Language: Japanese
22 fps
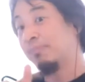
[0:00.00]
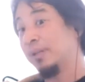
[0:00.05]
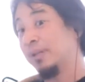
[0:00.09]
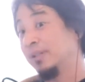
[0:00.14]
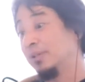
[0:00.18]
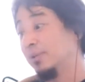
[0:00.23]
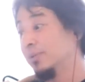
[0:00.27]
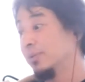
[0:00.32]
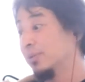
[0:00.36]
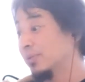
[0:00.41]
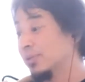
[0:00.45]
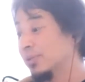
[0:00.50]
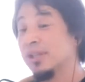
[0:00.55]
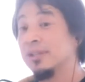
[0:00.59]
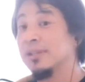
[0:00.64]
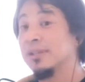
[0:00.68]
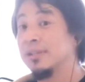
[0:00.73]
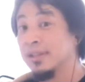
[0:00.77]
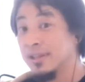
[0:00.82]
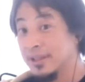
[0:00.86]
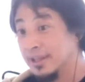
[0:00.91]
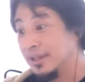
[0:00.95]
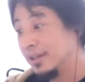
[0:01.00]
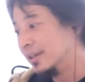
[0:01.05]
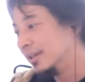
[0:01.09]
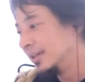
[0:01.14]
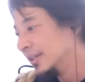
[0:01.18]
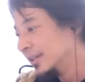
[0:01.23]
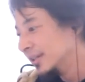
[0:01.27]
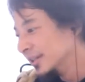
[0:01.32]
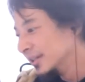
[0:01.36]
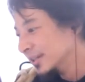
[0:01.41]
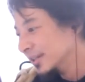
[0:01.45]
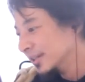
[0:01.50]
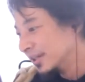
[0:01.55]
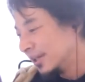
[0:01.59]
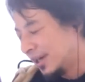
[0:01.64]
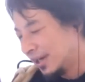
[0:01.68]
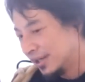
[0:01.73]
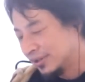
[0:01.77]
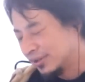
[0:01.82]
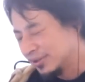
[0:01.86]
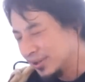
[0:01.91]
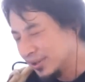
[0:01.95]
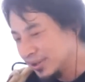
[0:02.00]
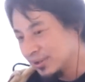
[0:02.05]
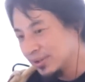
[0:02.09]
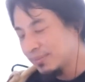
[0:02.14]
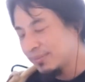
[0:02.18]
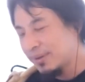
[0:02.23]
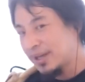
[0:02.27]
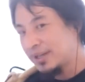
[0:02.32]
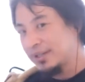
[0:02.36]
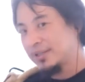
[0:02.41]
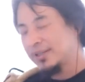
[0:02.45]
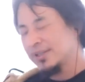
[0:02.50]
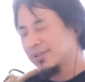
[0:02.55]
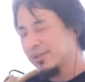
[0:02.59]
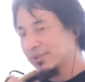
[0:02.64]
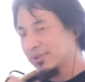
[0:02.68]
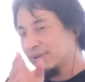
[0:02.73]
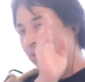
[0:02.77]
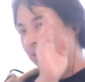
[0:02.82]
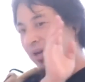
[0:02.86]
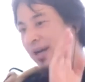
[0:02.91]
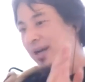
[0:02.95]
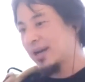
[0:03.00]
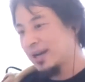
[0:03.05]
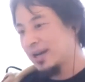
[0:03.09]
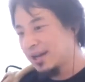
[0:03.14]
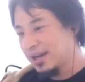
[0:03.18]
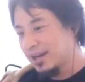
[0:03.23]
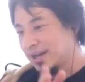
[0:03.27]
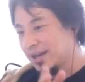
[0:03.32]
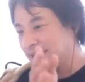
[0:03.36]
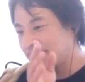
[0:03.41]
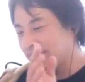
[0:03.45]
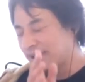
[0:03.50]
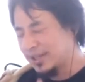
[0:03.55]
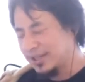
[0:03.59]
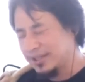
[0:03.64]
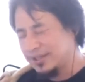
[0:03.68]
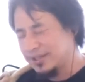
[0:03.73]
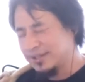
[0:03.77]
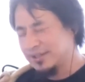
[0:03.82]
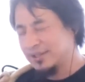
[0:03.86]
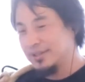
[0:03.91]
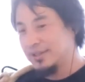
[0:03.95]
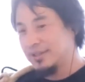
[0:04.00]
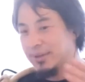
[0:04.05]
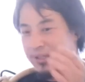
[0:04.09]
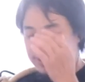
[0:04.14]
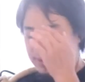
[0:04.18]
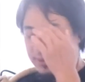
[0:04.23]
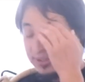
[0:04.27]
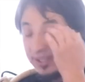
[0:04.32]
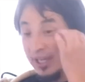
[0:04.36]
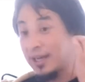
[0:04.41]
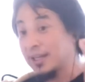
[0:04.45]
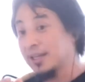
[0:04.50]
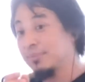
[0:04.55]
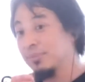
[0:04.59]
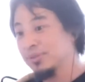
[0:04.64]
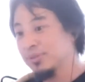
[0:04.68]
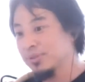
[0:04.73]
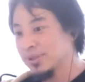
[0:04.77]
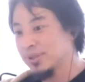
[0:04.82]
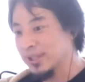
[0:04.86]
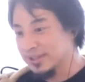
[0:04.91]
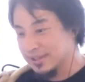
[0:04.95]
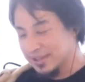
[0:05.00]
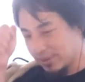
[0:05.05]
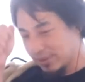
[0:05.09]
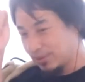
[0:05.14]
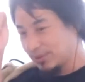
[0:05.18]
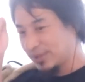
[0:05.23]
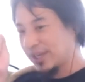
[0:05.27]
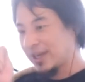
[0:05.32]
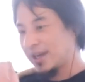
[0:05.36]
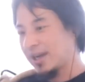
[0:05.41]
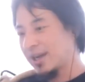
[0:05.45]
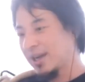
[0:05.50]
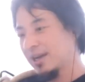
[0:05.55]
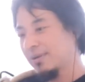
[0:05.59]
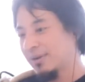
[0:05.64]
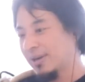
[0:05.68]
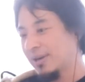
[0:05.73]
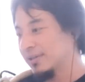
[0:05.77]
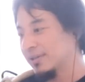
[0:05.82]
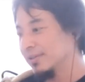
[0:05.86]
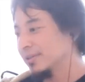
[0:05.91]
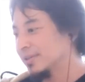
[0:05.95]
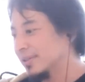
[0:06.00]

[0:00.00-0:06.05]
ぱり日本と違ってて、あの、日本の場合ってその腹割り、まあ、その魚もそうなんですけど、お腹から割るんで